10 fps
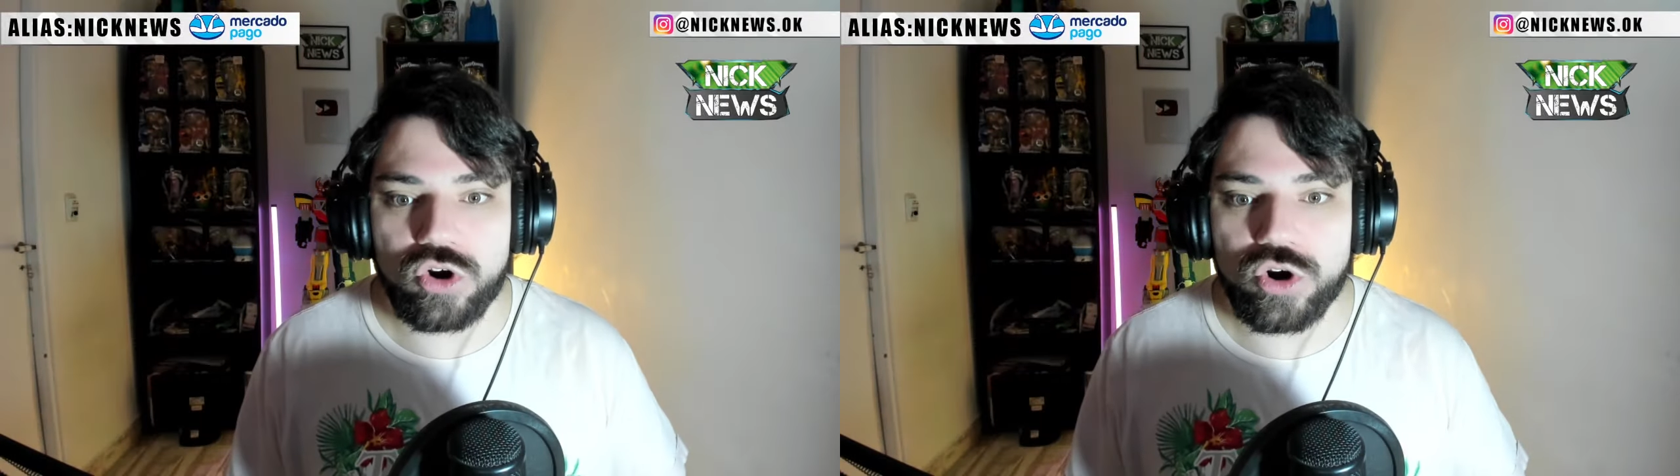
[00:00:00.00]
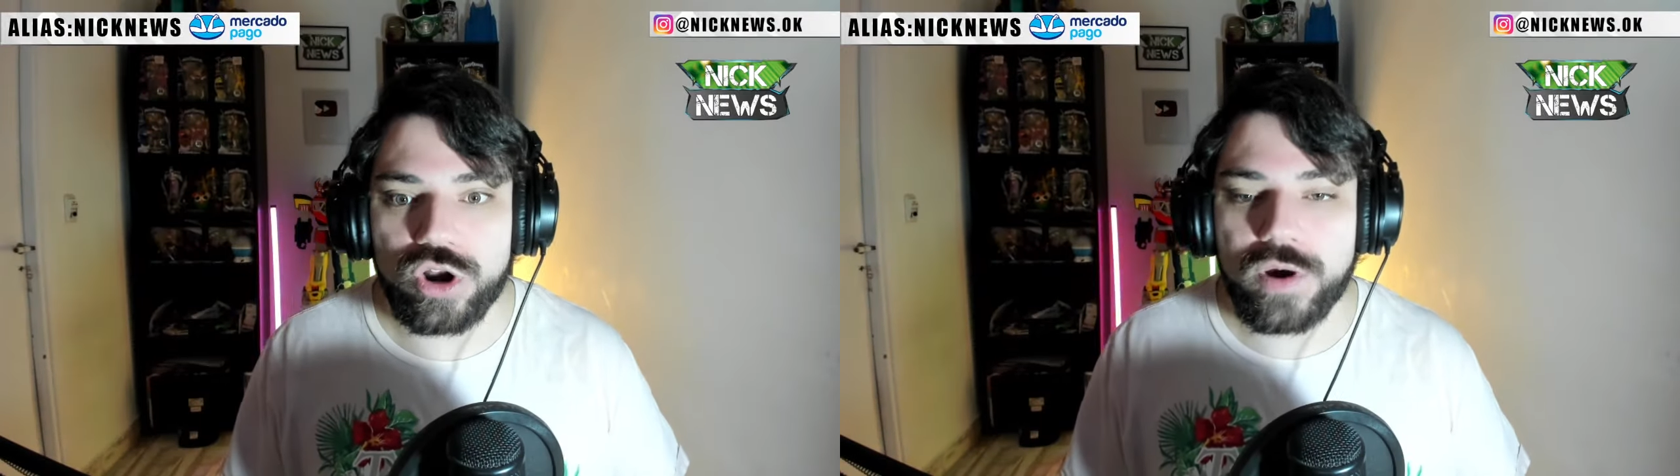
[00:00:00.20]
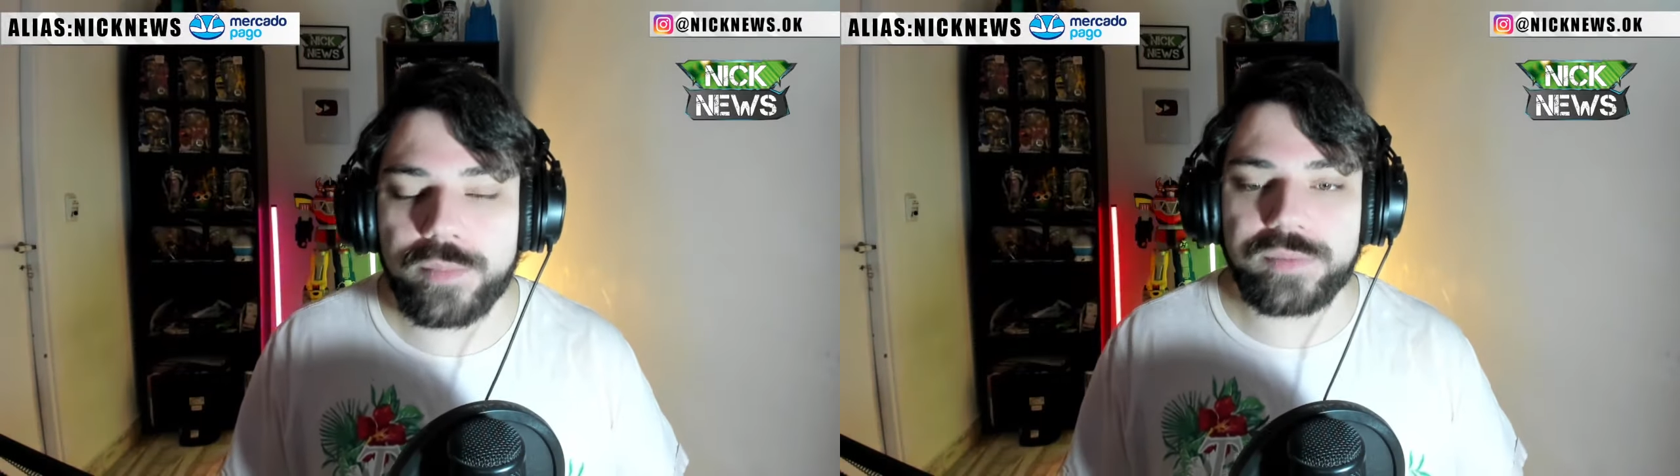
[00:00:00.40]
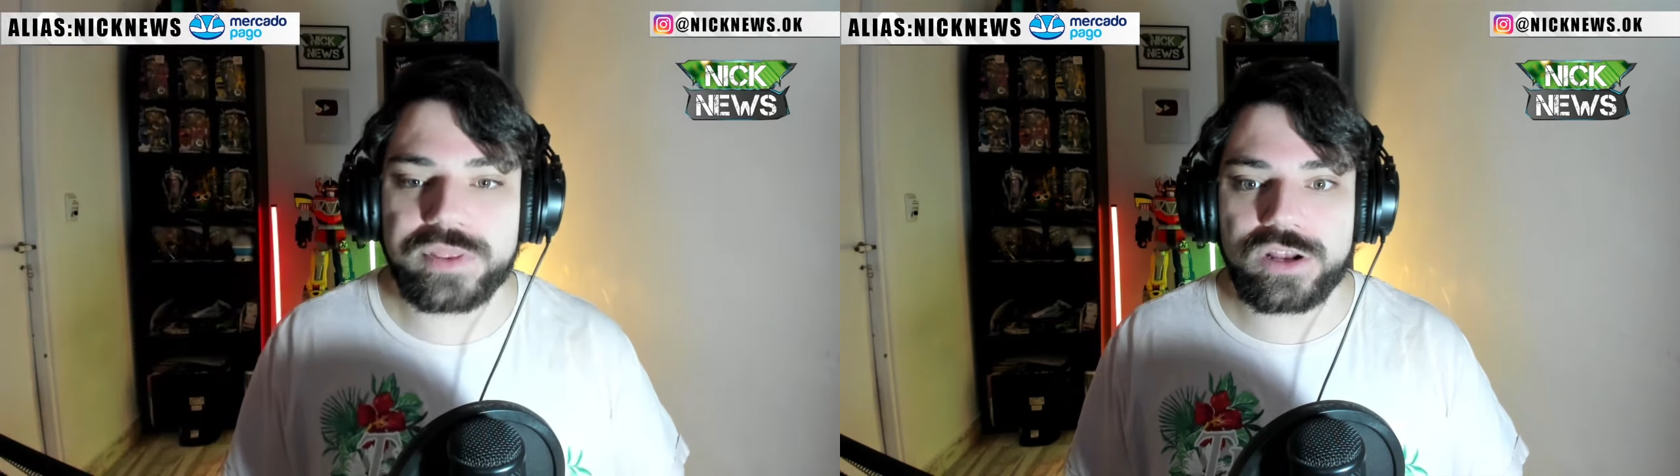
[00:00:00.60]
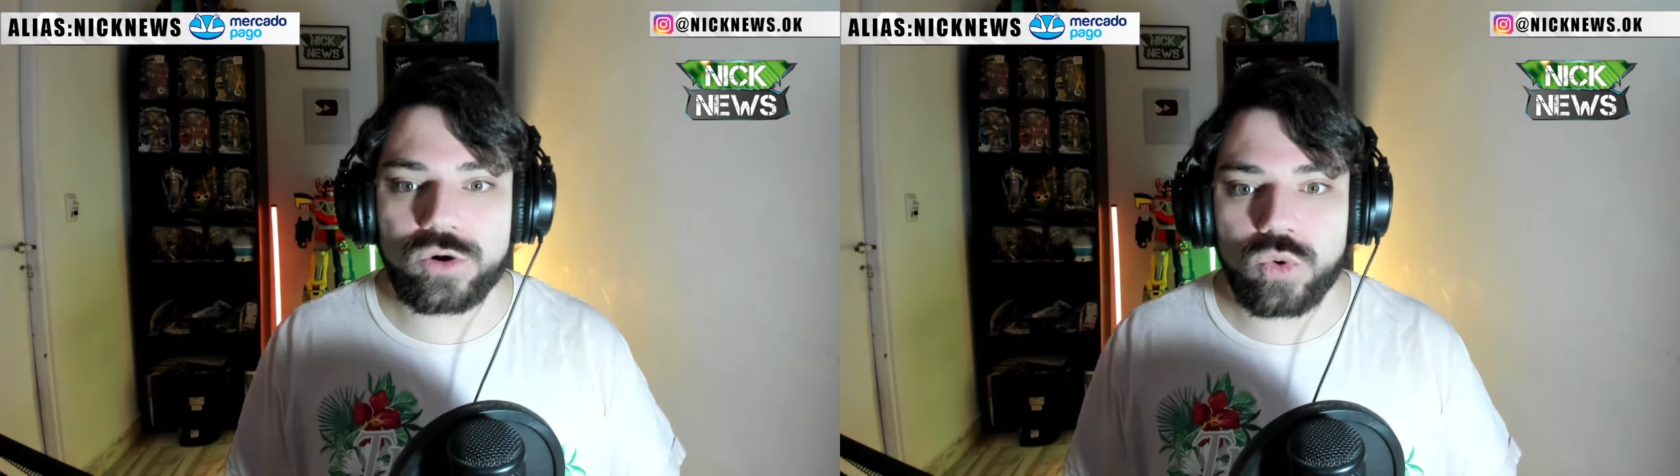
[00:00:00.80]
le iba a
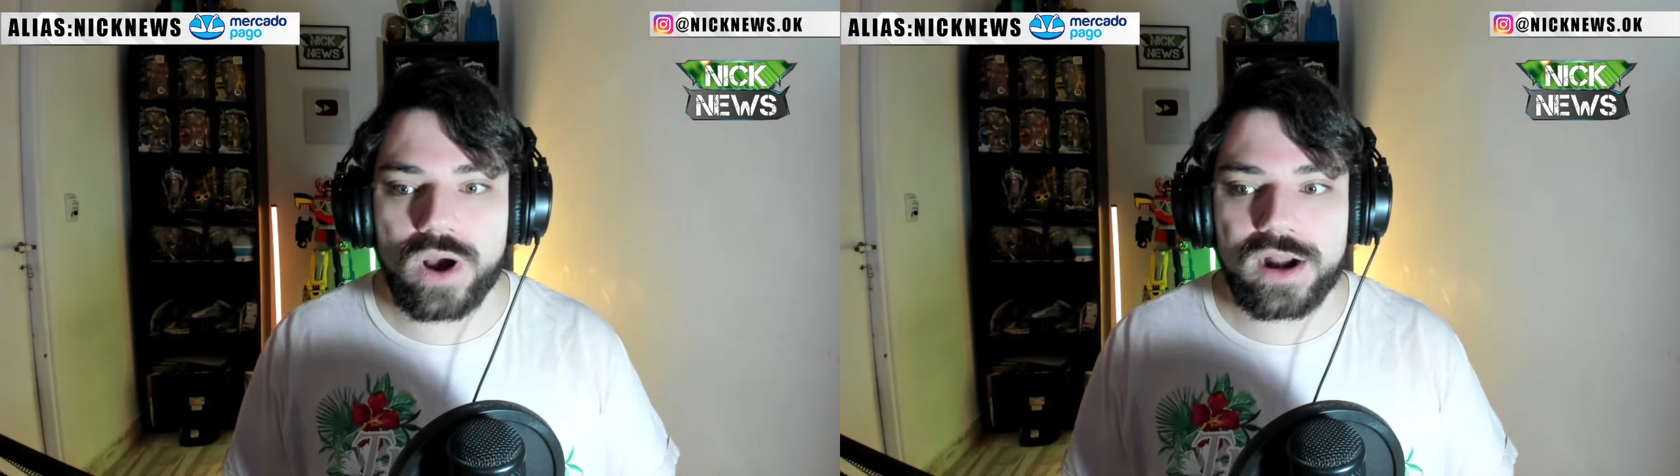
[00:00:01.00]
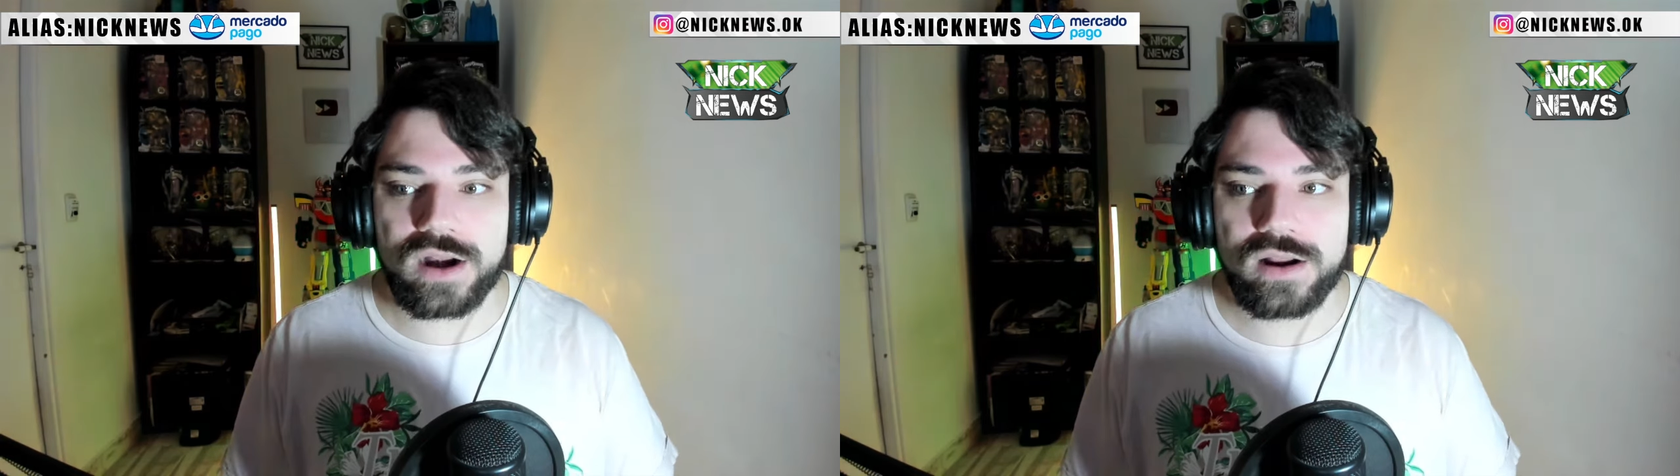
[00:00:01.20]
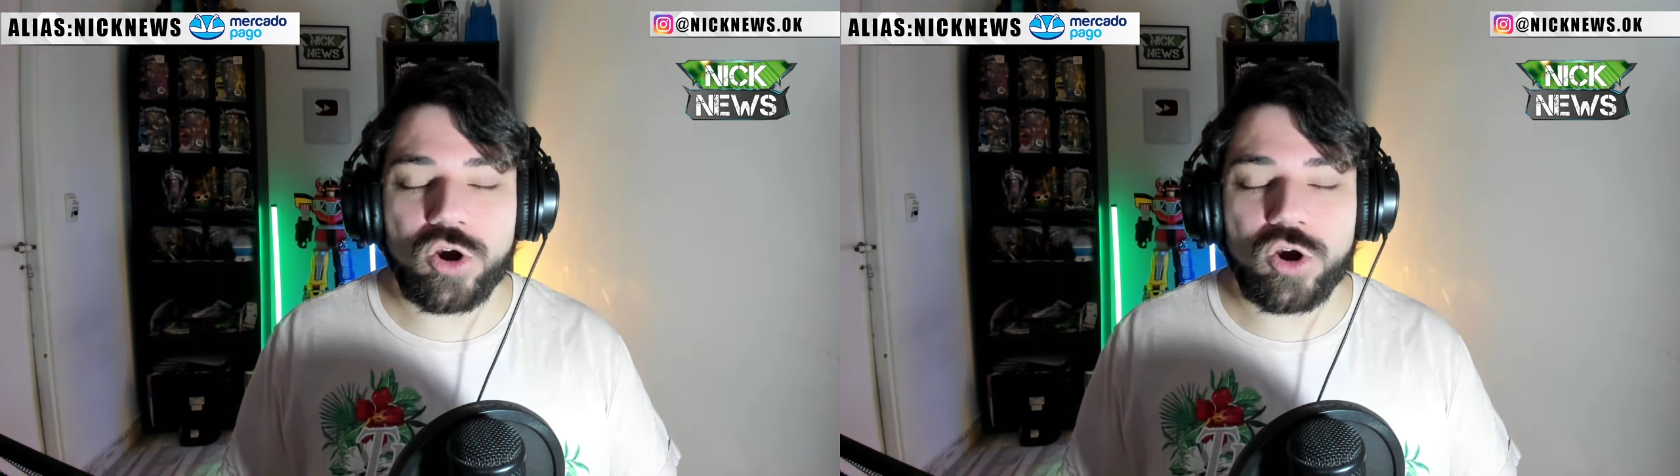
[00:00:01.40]
permitir jugar.